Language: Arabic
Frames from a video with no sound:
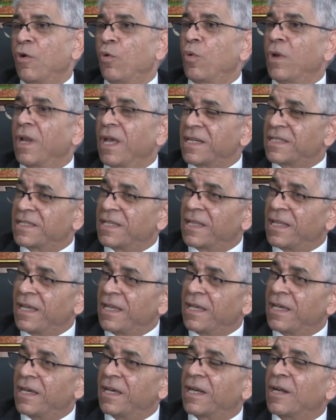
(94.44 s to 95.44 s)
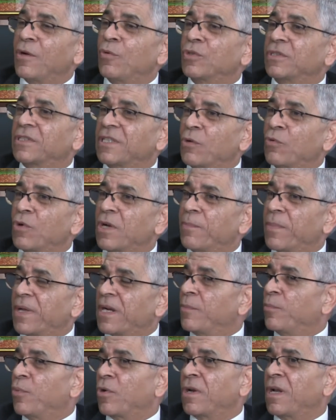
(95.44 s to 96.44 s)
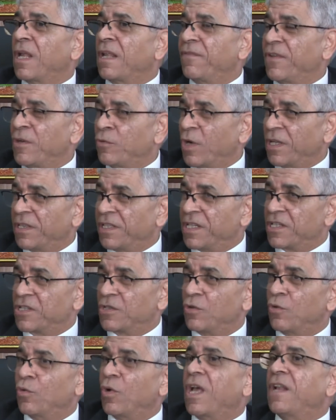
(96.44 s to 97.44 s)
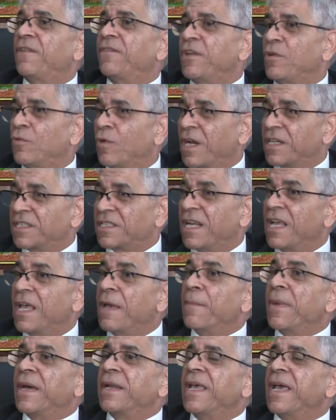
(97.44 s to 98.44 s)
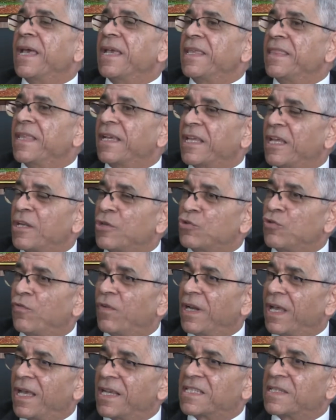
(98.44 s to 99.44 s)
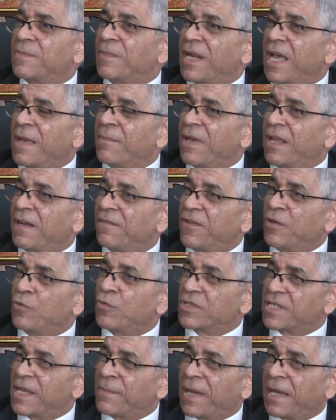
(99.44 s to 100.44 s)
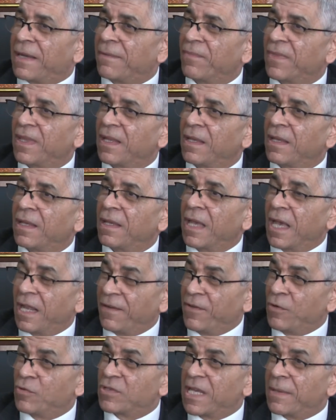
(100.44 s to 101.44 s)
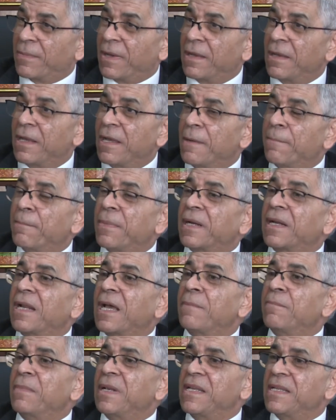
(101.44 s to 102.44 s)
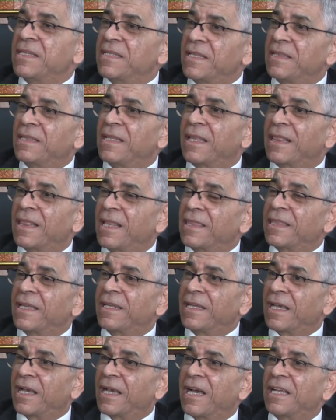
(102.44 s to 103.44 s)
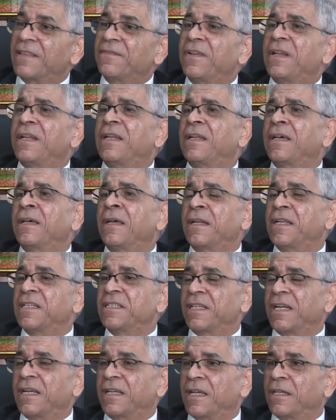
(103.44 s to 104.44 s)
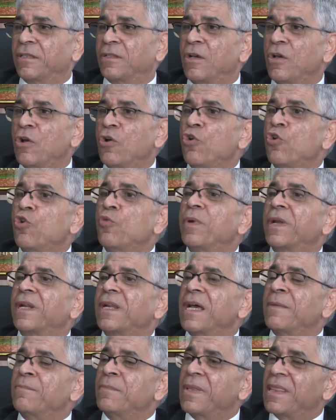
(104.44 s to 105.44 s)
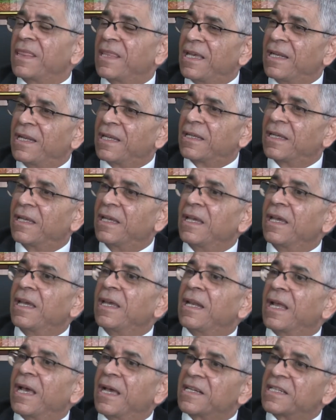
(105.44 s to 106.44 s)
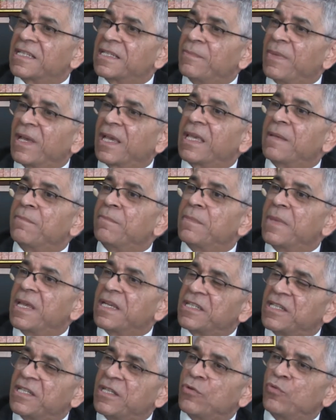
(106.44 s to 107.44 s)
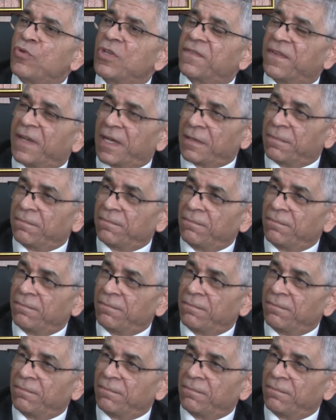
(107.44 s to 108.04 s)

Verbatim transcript: والعجز هذايا راهو تطور بارابور 2011 و2010 معناها اذا كان نشوف العجز من عام 2007 2007 بالرغم اللي زدنا ثلاثه نقاط في الاشتراكات وبالرغم من ذلك العجز باقي ماشي ويتفاق